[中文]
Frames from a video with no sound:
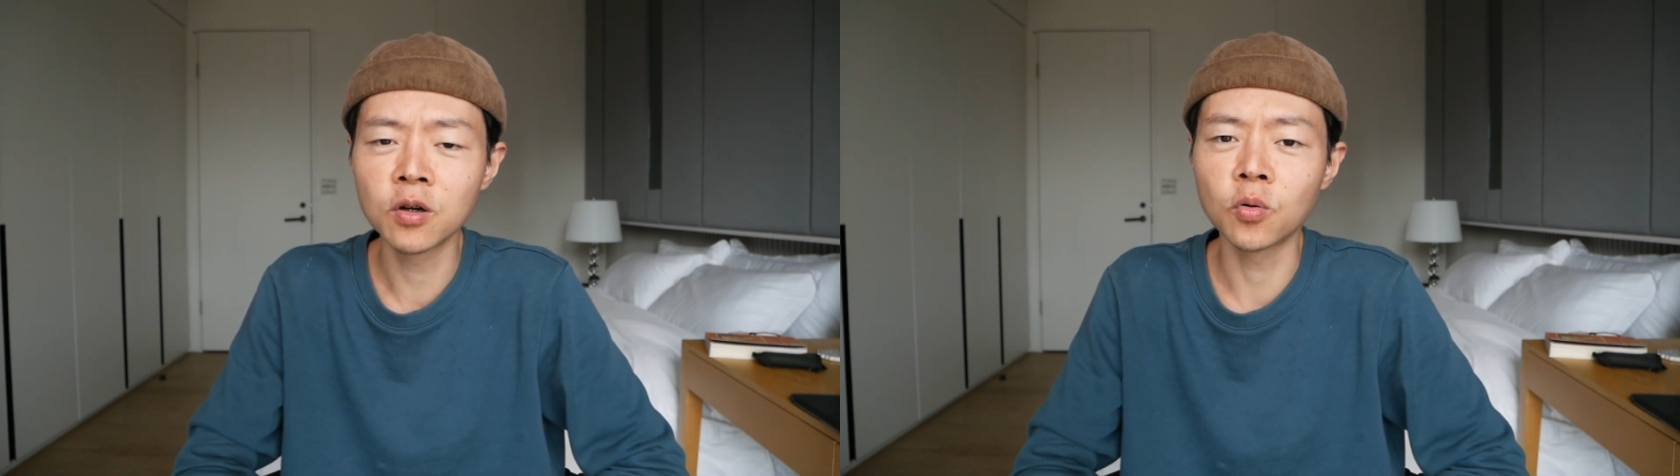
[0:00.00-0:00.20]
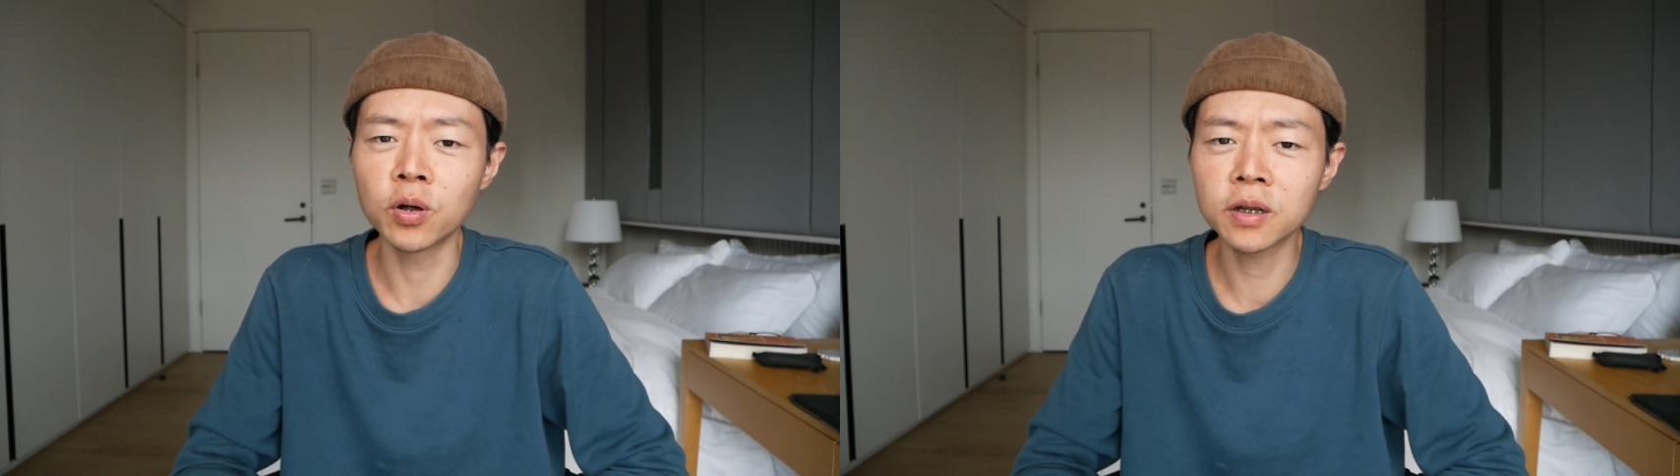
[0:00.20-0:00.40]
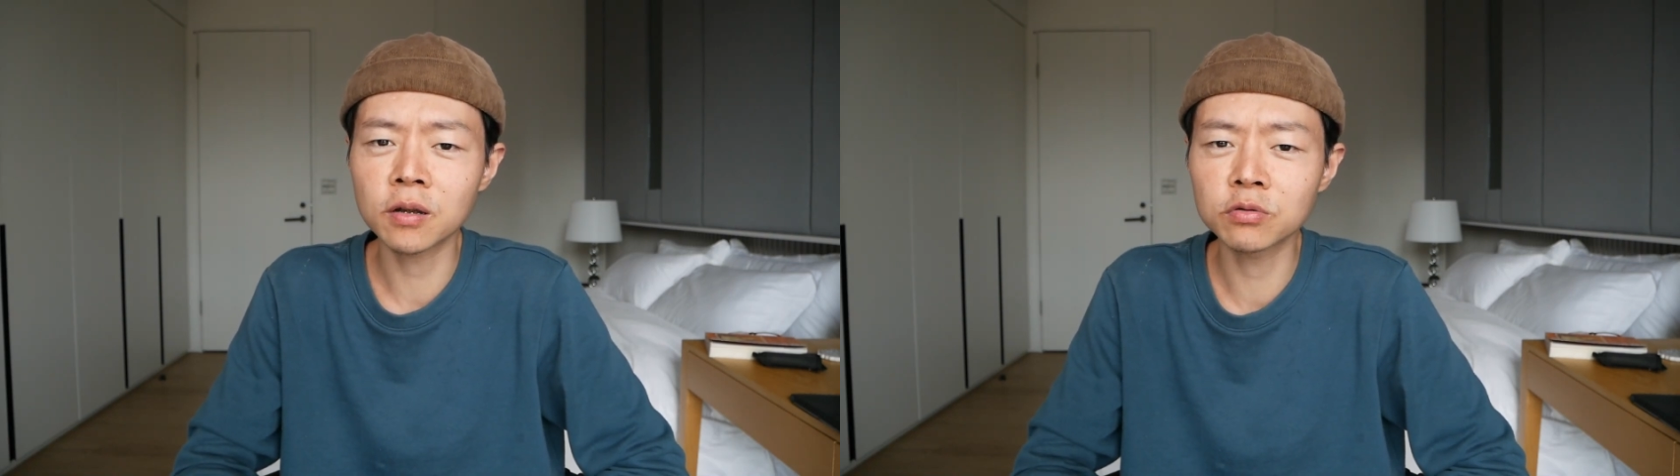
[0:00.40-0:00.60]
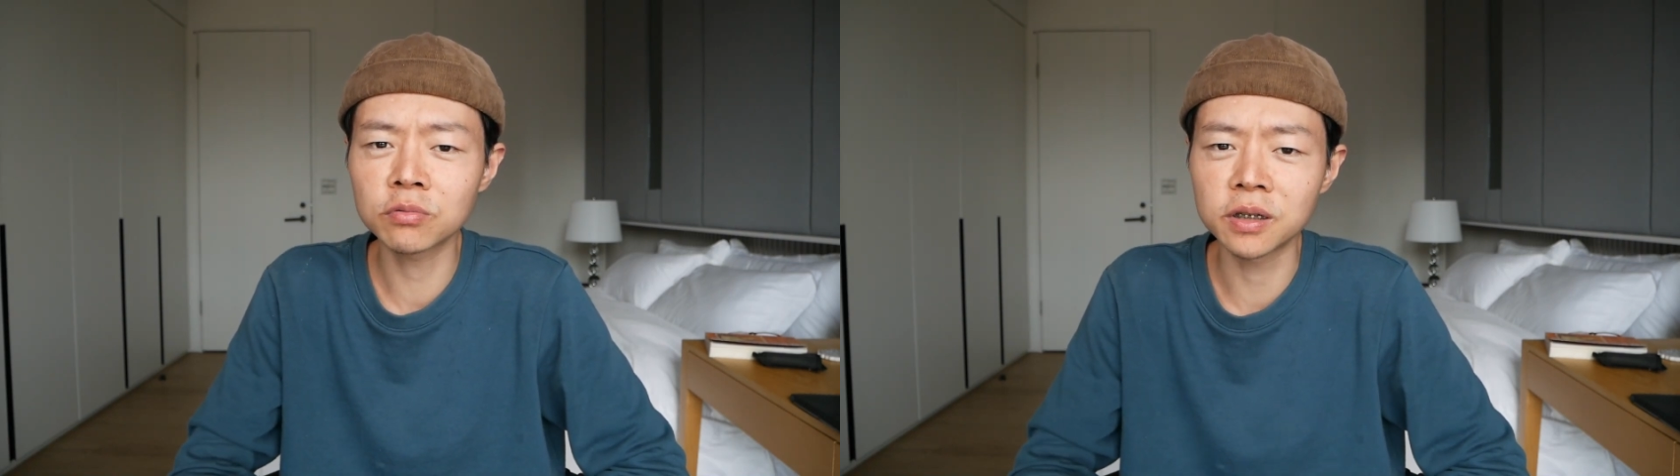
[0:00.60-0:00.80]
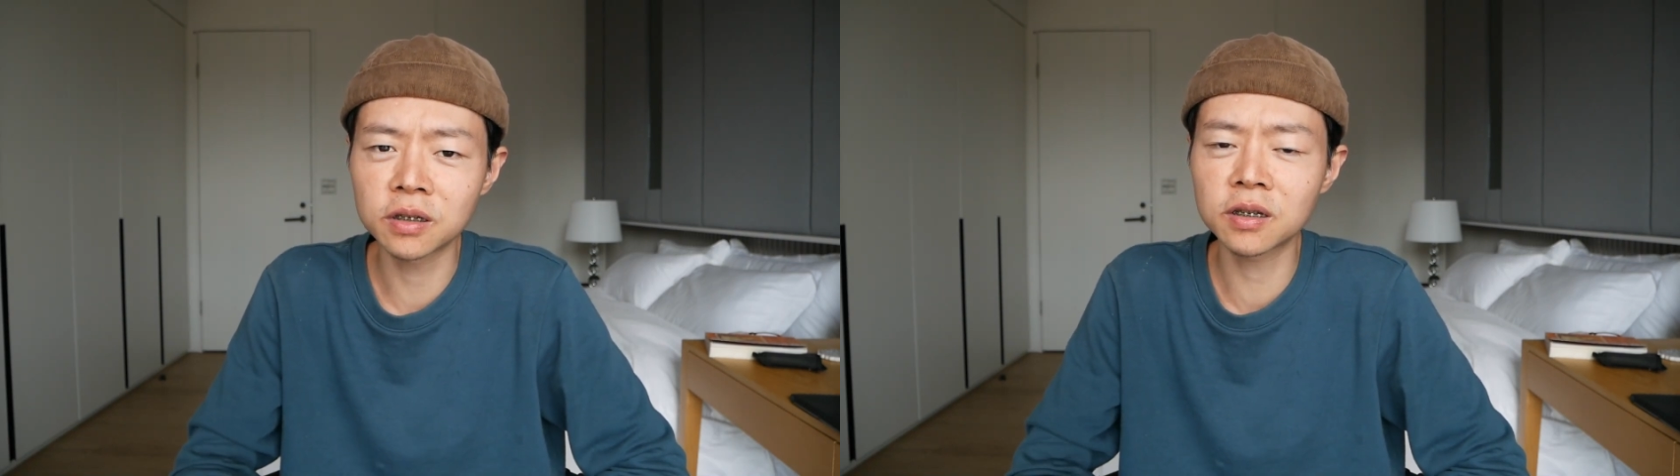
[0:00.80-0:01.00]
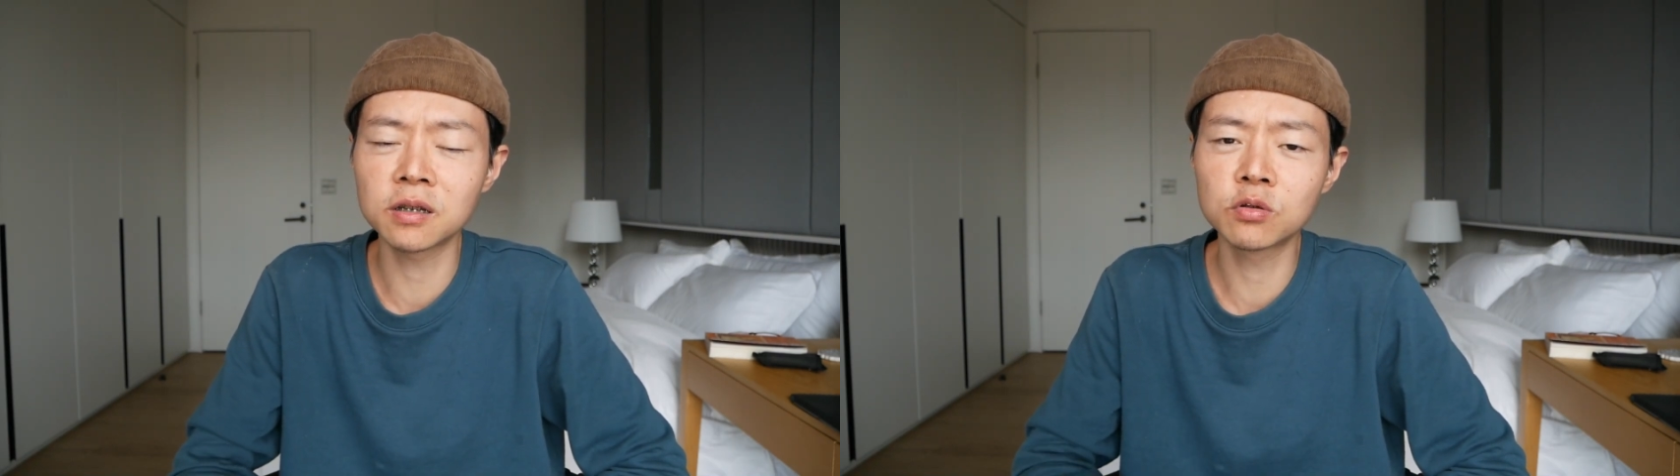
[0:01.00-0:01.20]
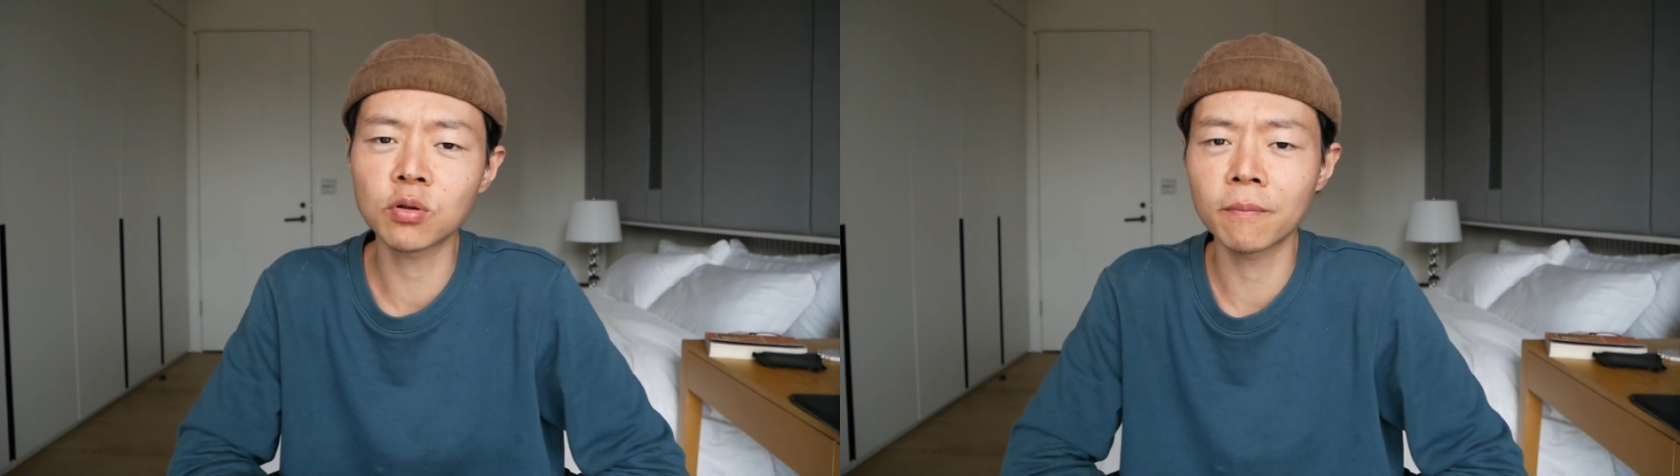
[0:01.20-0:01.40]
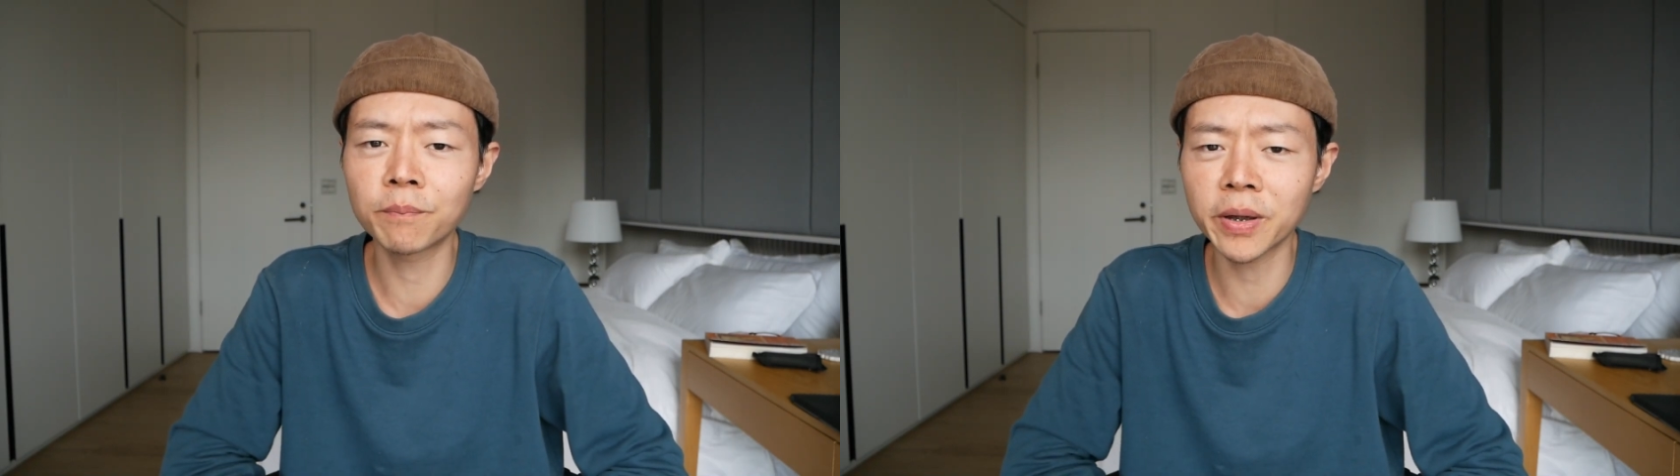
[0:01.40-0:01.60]
我会告诉你症
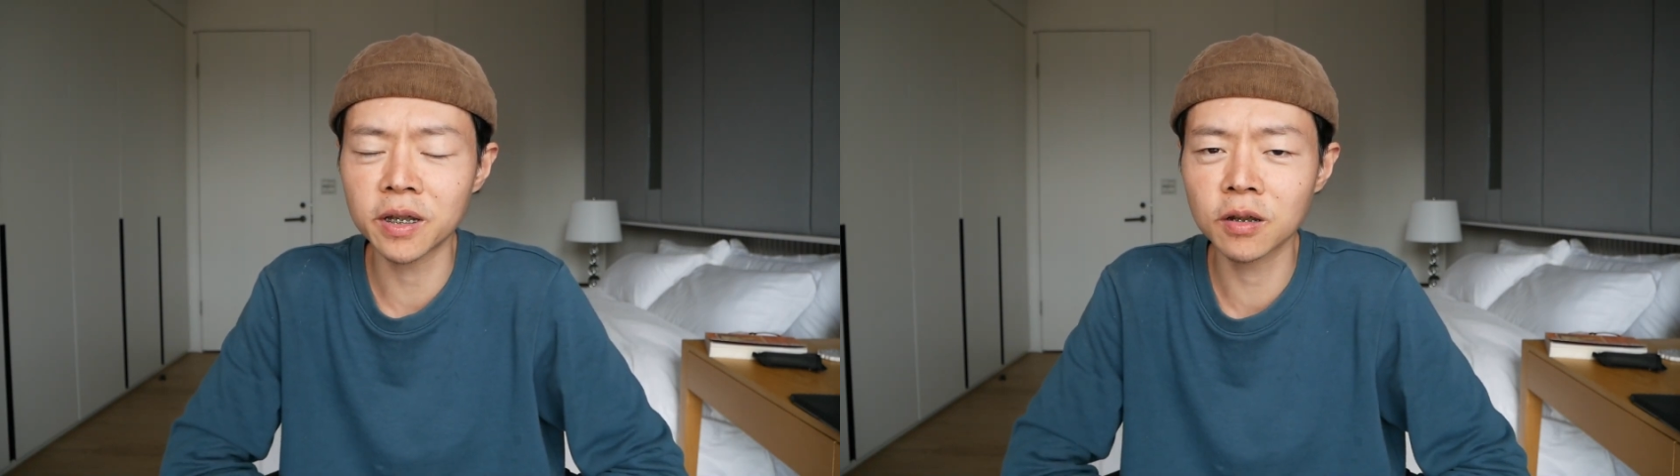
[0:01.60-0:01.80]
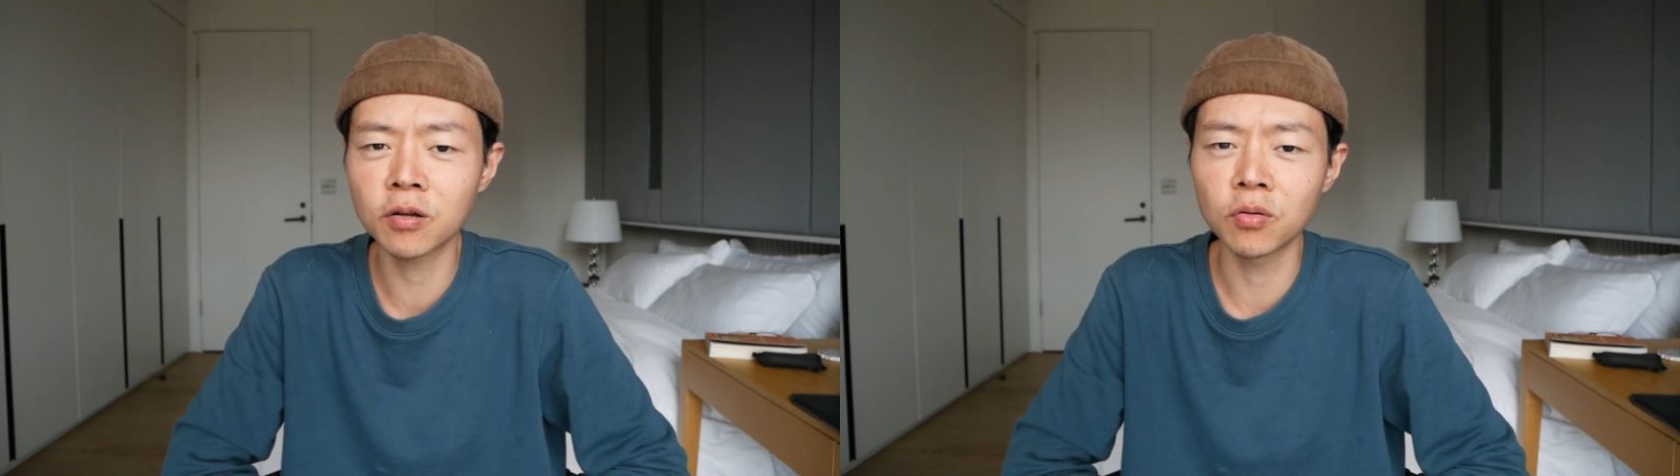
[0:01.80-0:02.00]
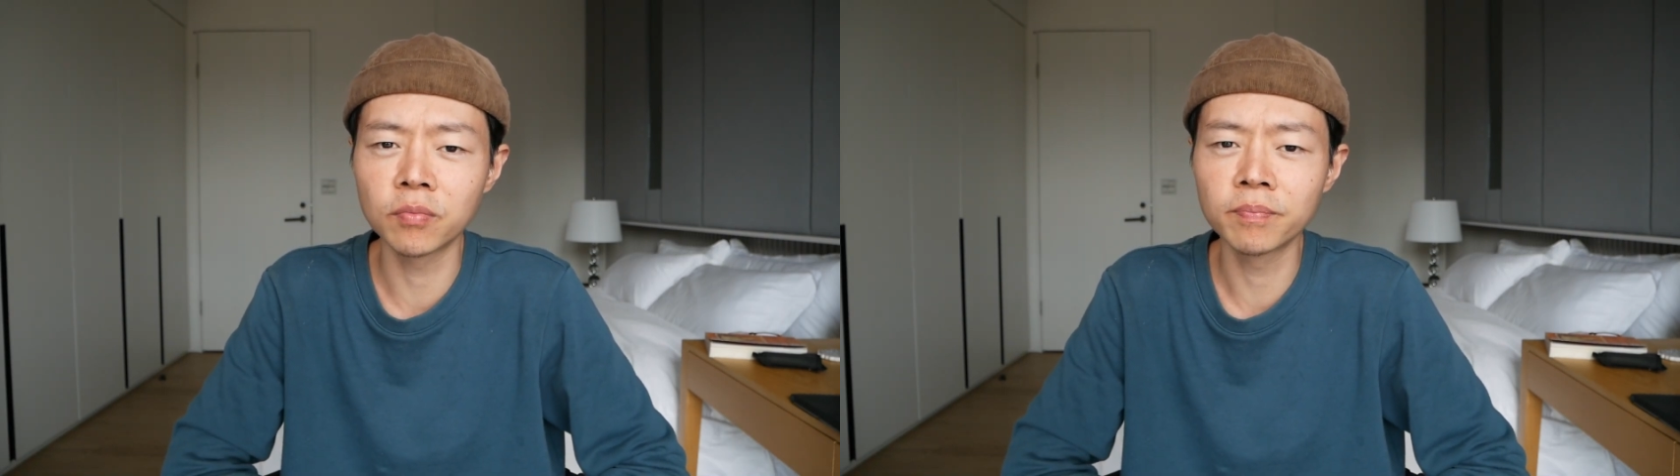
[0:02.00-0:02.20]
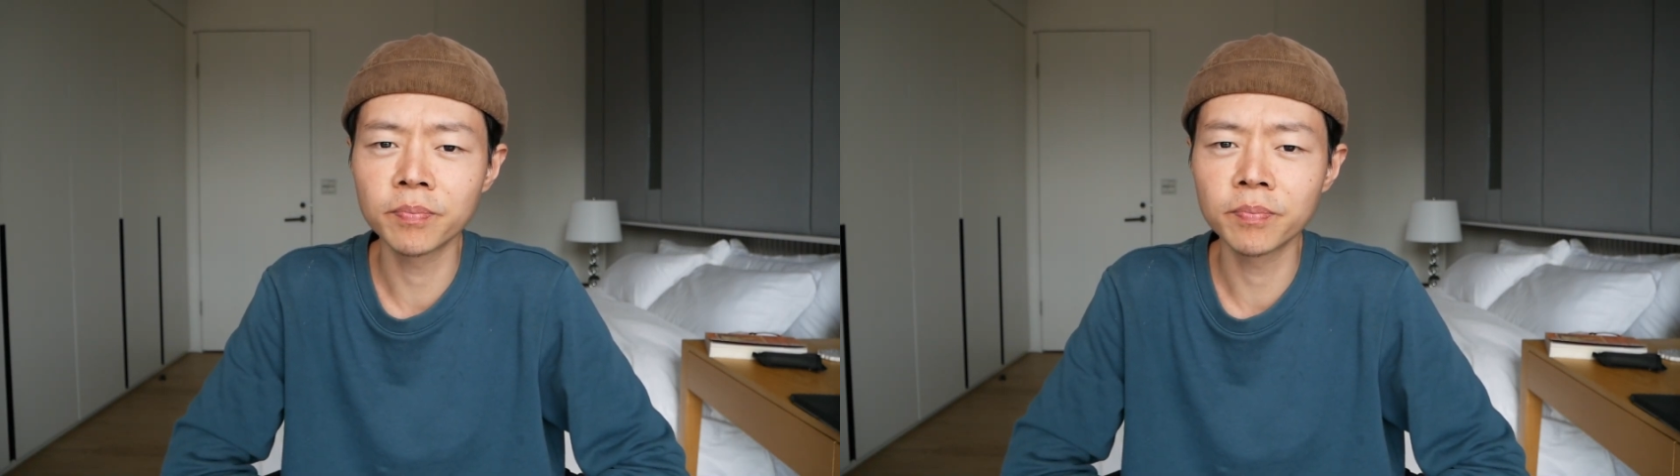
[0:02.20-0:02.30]
状背后